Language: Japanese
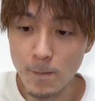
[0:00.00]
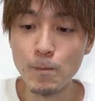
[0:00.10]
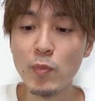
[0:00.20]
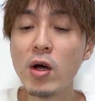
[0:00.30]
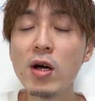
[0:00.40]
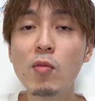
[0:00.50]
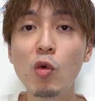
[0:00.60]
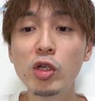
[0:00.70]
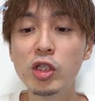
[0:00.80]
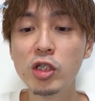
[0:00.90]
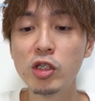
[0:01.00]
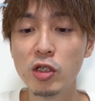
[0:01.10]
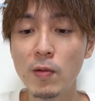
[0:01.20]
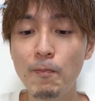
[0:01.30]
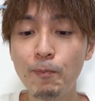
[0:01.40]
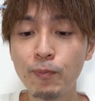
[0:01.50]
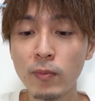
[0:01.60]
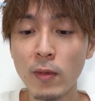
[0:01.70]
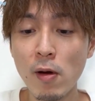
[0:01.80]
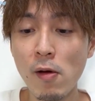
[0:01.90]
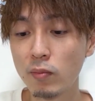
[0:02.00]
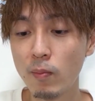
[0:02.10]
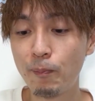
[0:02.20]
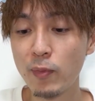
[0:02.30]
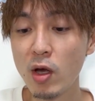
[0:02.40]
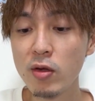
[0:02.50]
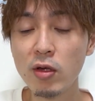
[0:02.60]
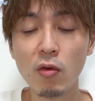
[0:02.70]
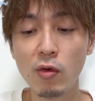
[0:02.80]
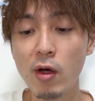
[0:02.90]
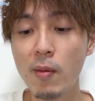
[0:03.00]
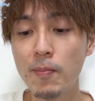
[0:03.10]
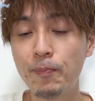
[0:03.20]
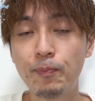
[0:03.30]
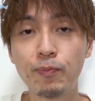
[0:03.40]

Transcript: うん、中も美味しいし。なんだろうね。